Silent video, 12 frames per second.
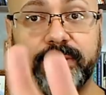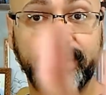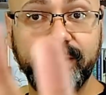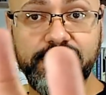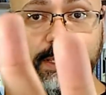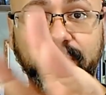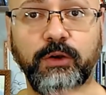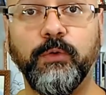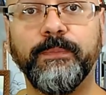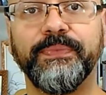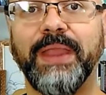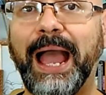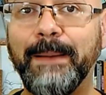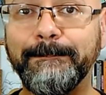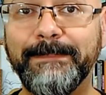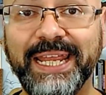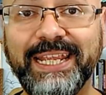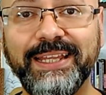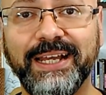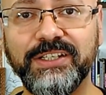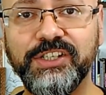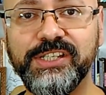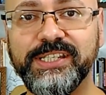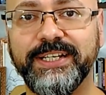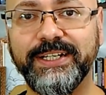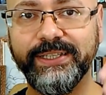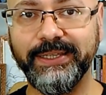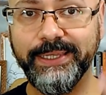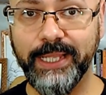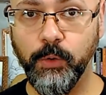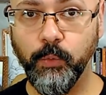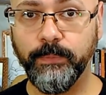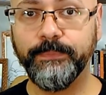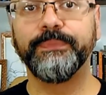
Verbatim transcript: Terceiro, aprenda a dizer não,